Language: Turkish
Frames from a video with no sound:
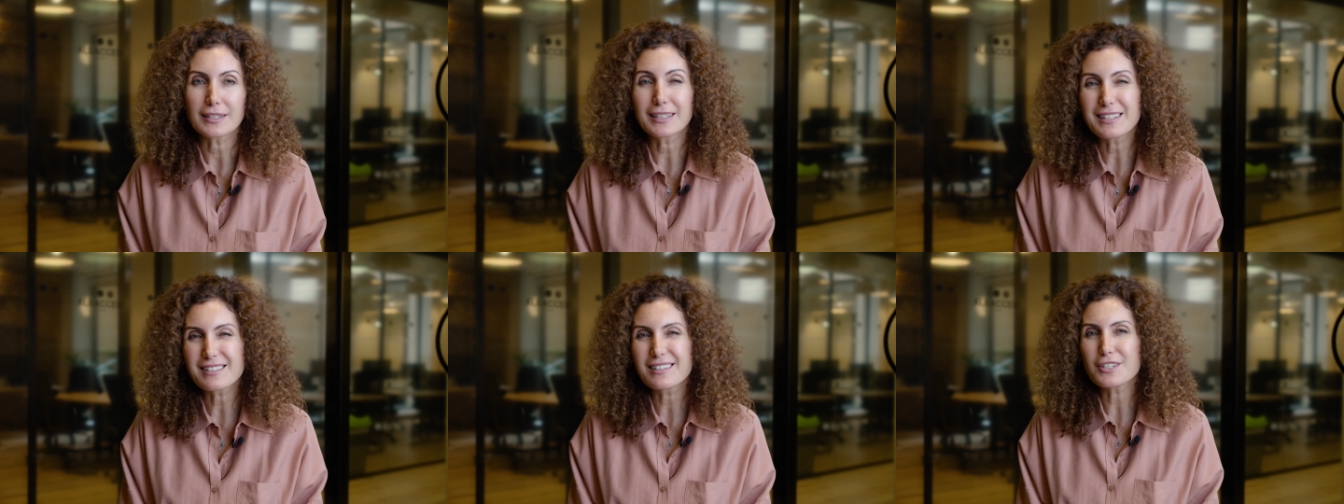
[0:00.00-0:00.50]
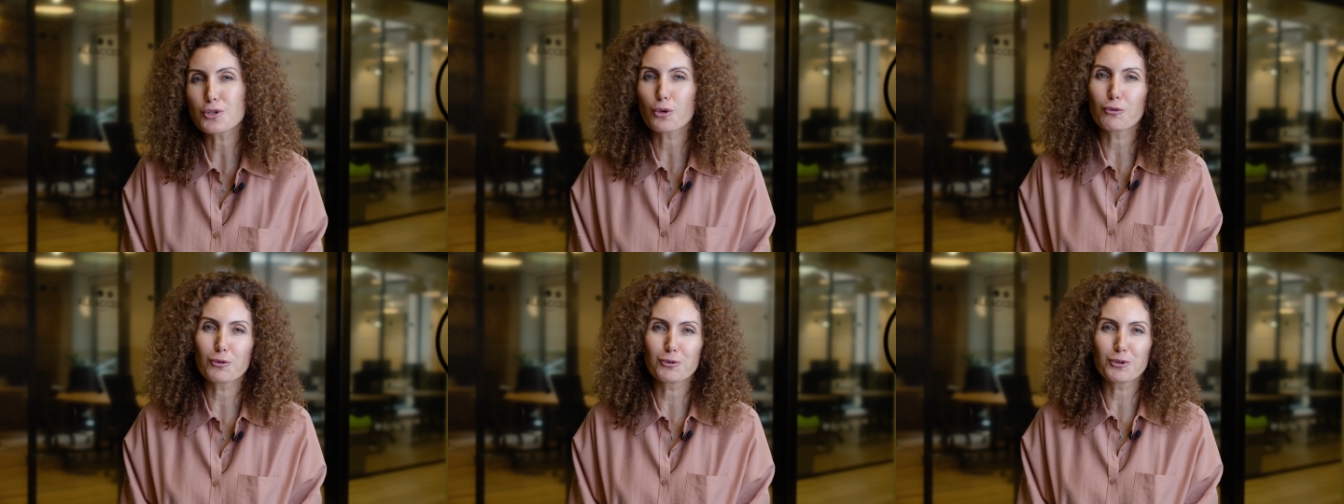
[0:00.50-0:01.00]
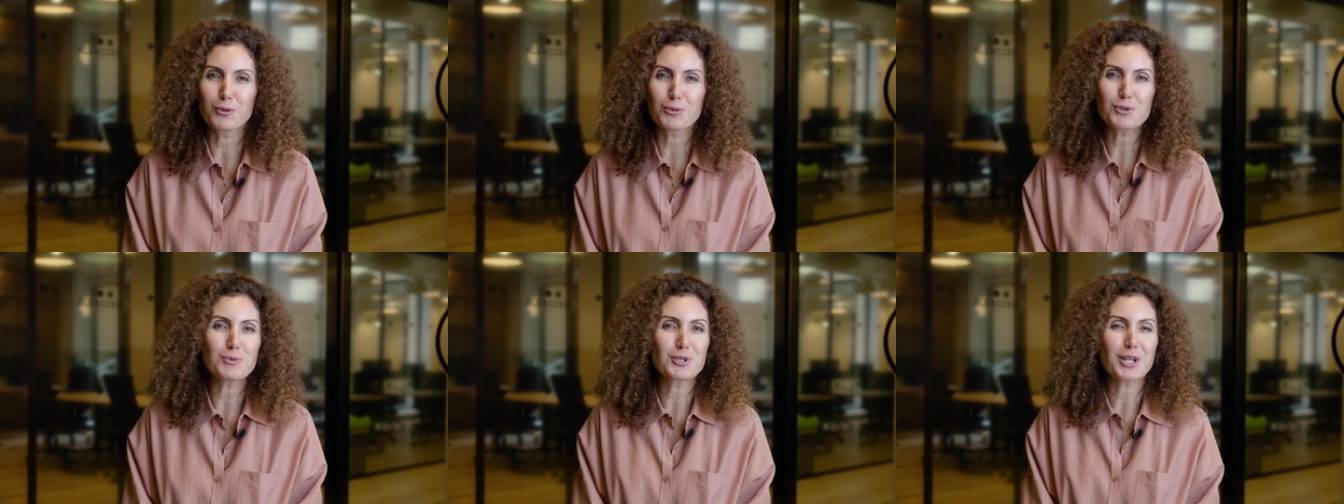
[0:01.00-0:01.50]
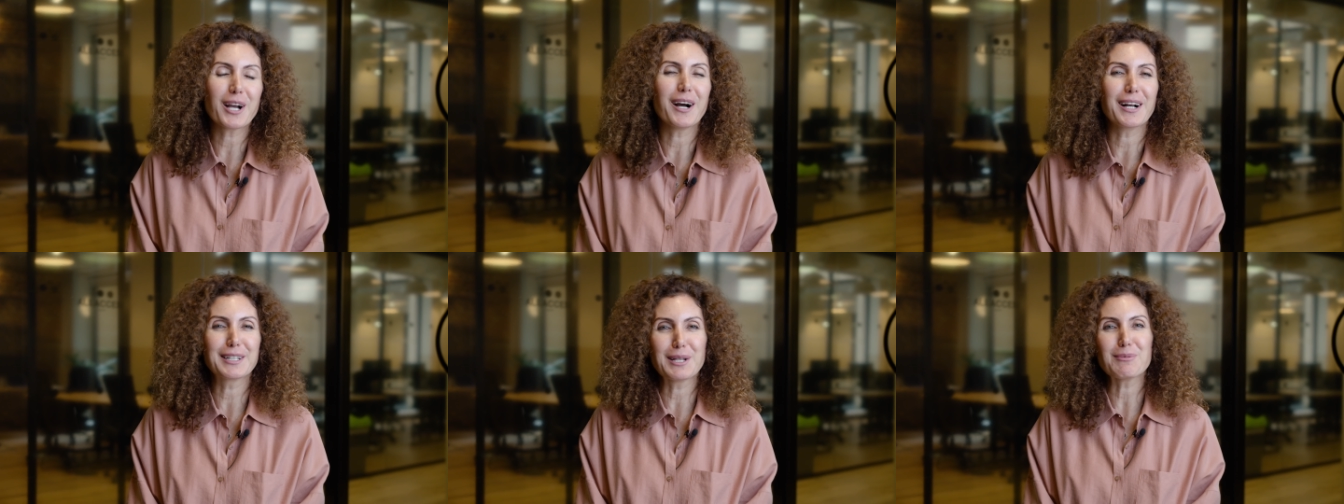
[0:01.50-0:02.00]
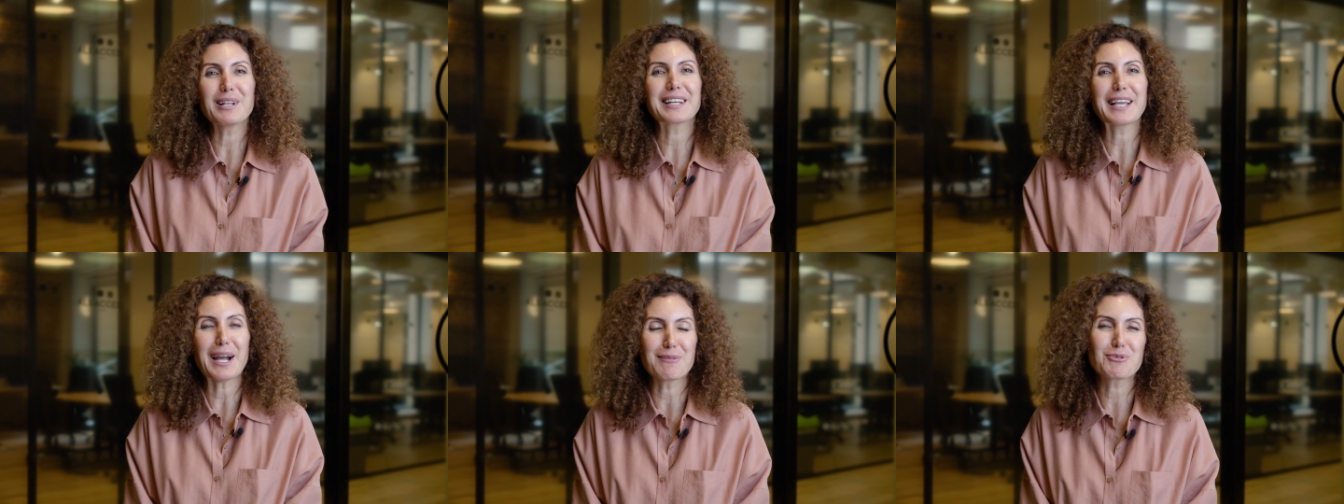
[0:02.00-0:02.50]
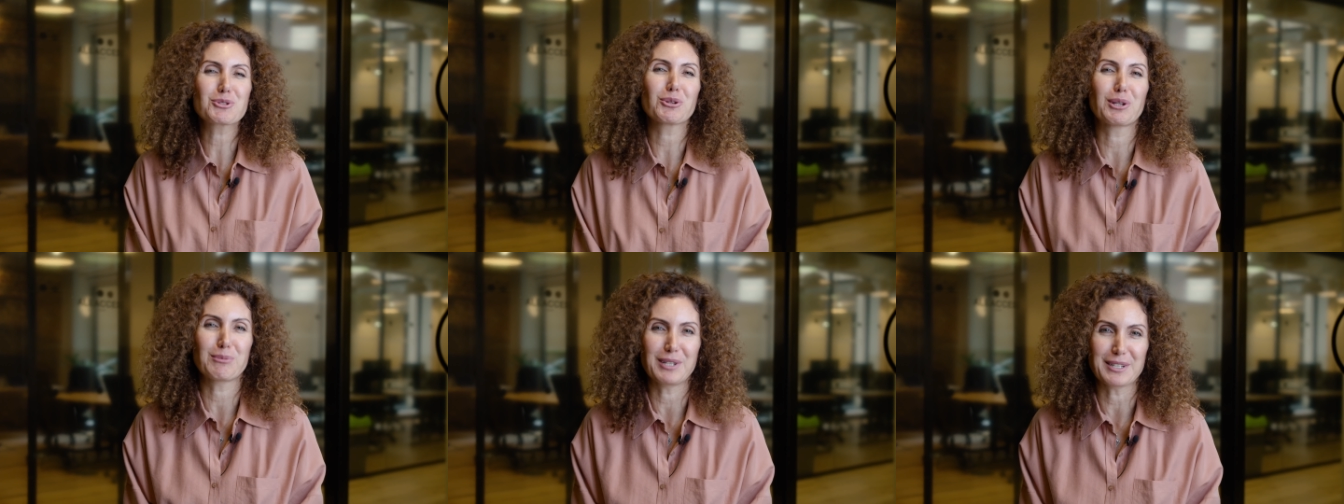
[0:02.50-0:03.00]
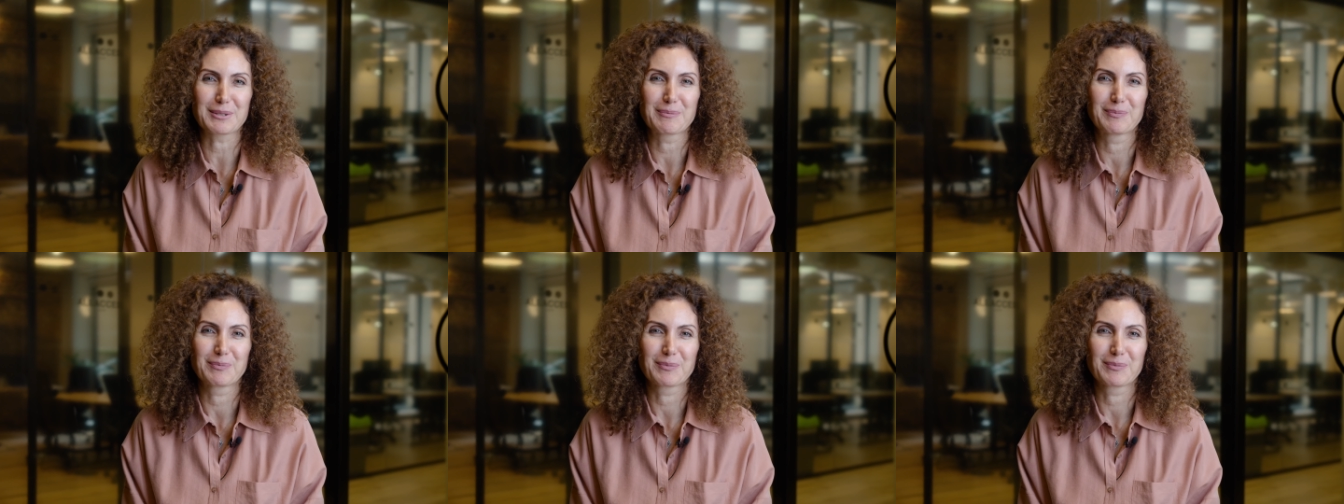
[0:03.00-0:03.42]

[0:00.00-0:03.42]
gizlice övündüğümüz bir şey haline bile gelmiş olabilir.